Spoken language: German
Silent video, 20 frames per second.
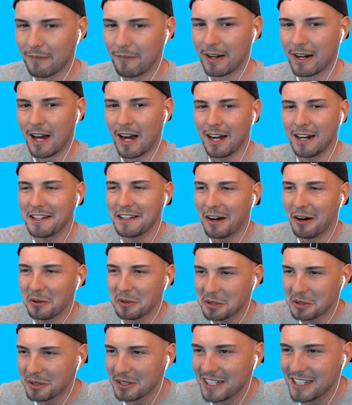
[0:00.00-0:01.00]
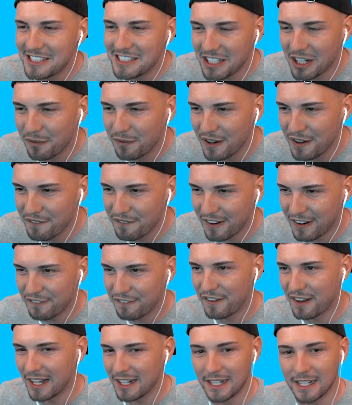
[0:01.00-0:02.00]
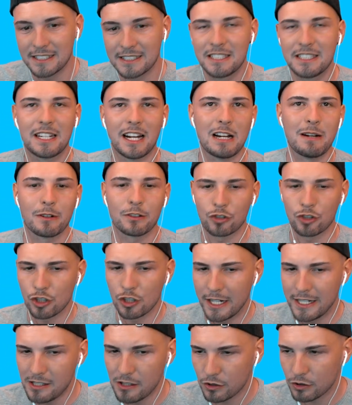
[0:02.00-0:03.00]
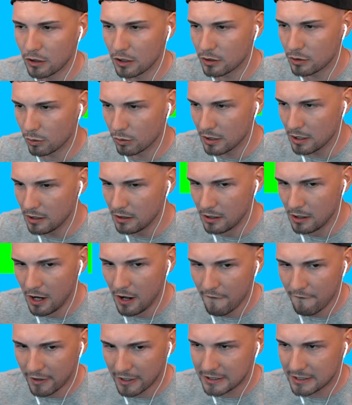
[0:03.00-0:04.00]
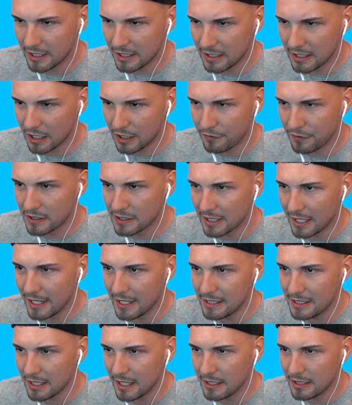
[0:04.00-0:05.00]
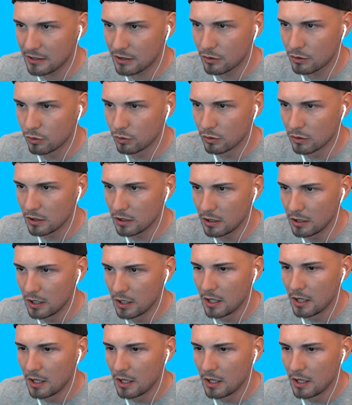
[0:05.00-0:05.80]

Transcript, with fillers: mein Hagi-Auto ist auf jeden Fall fertig. Ey, sieht gar nicht mal so schlecht aus, Leute, oder? Was denkt ihr? Ich finde es eigentlich echt cool.